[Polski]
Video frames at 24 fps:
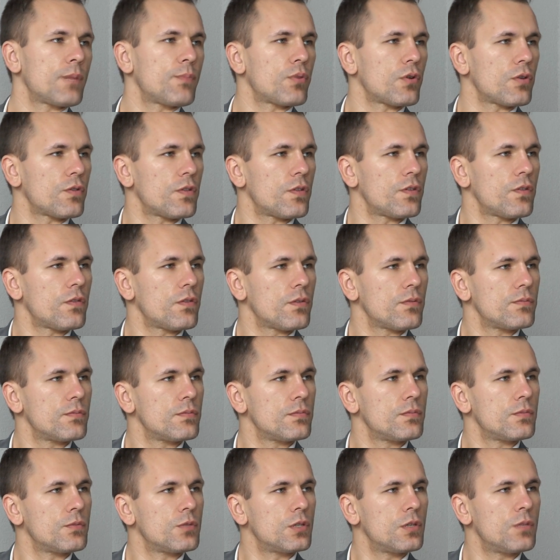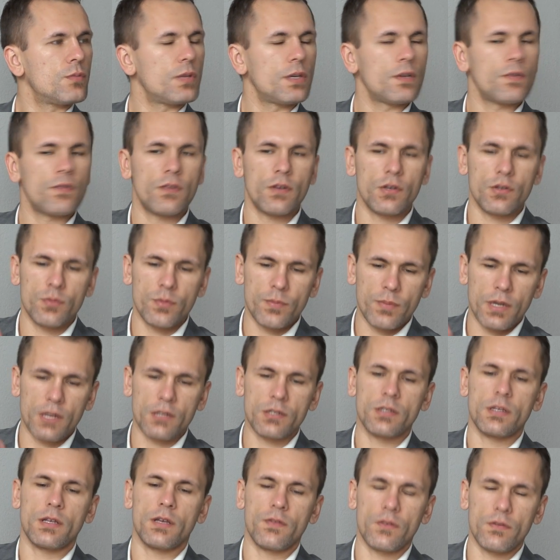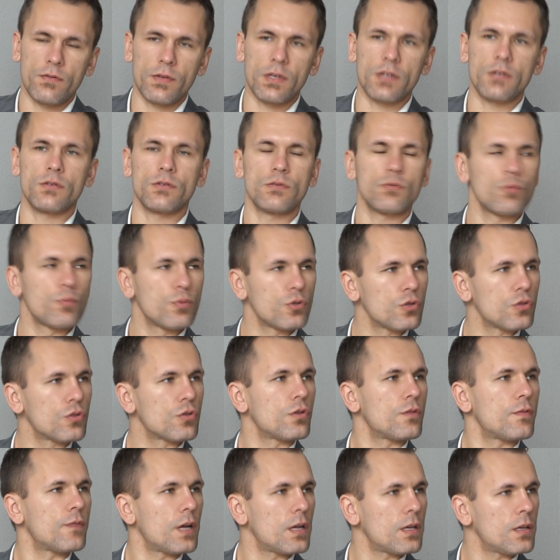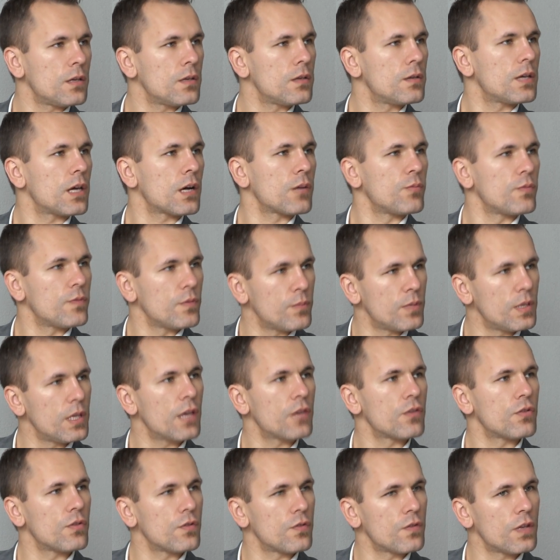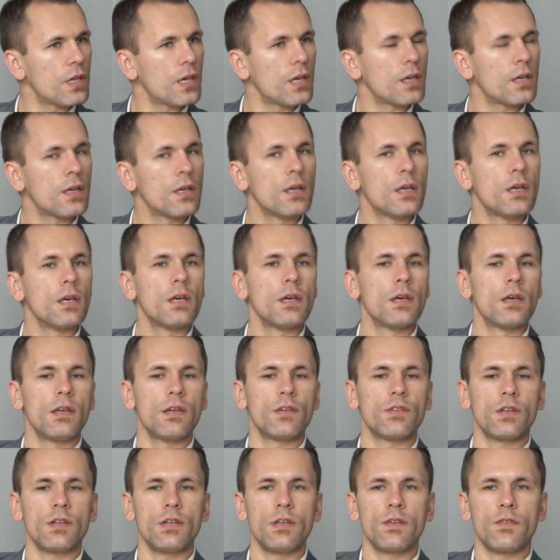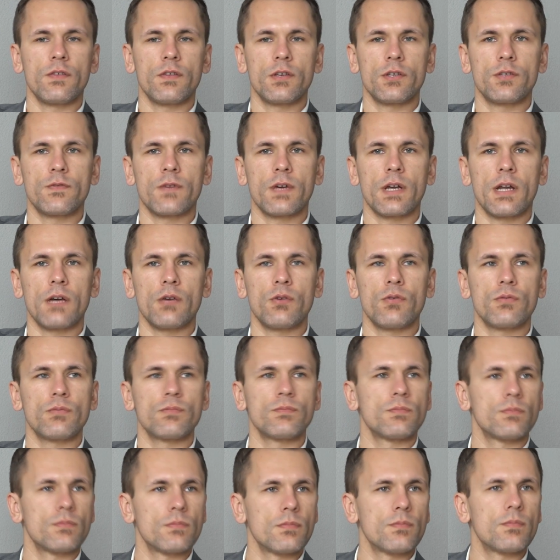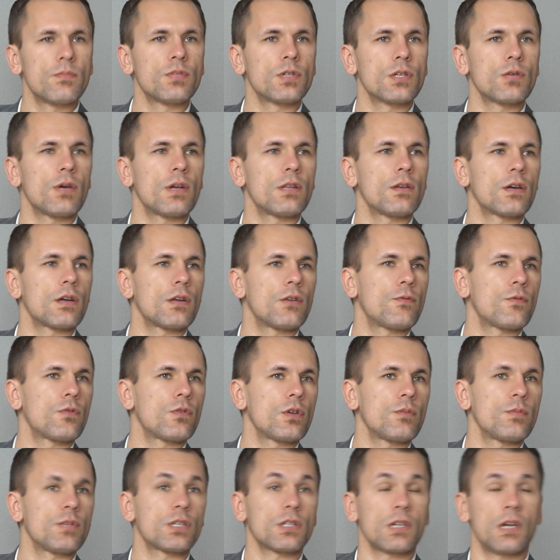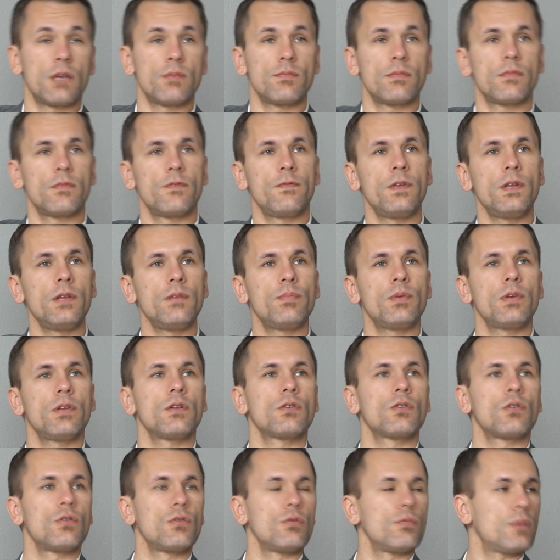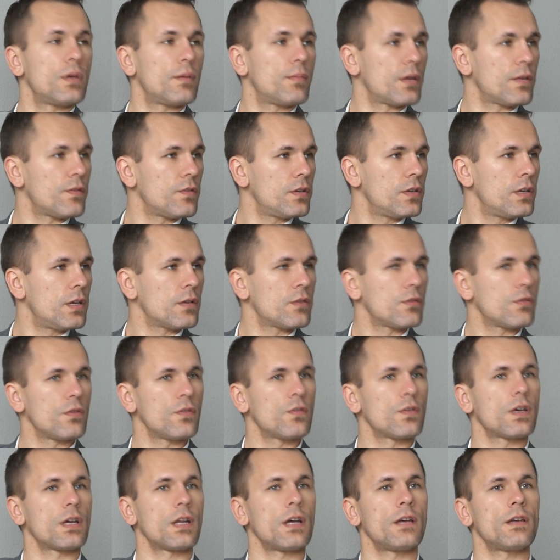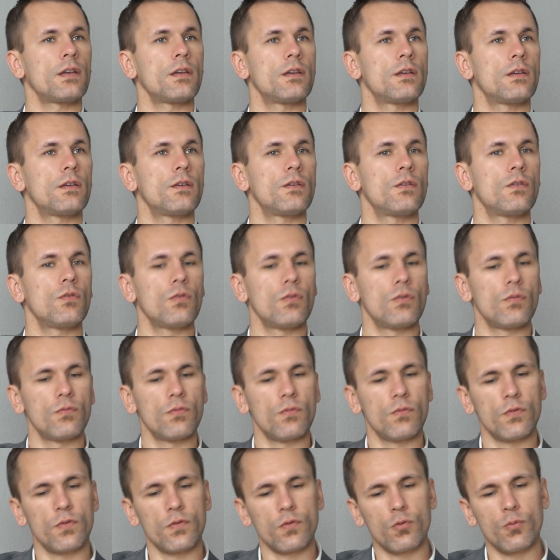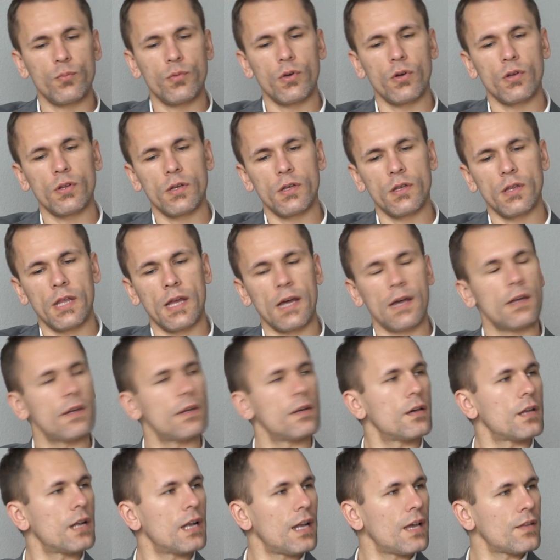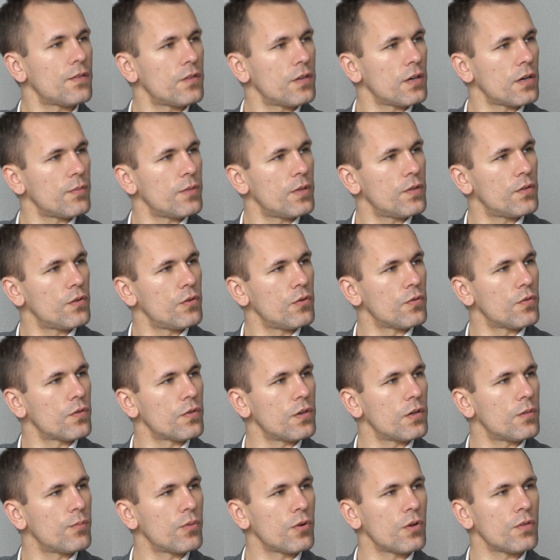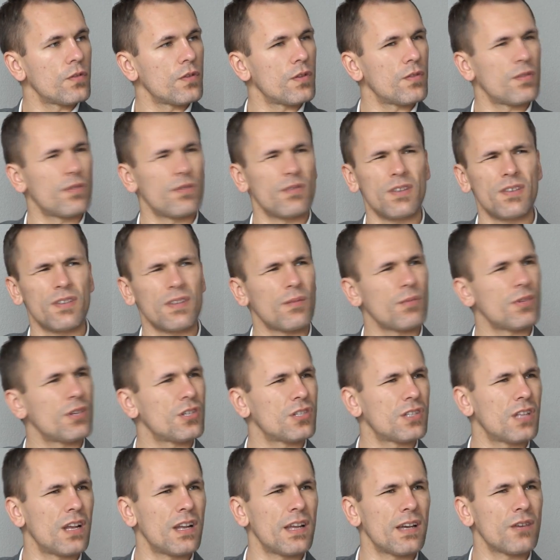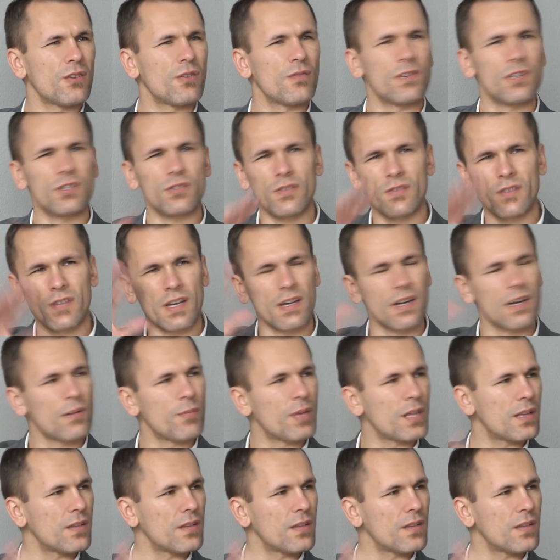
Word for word: na proces, czyli my jesteśmy bardziej tacy, wiesz, uporządkowani, jak mówimy nie, to jest nie. Jeżeli jesteś w kraju, przykłady krajów, w których mieszkałem, Filipiny, Kolumbia, Brazylia, to jest kraj skupiony na relacjach międzyludzkich. Proces jest tam gdzieś daleko, wiesz, to jest taka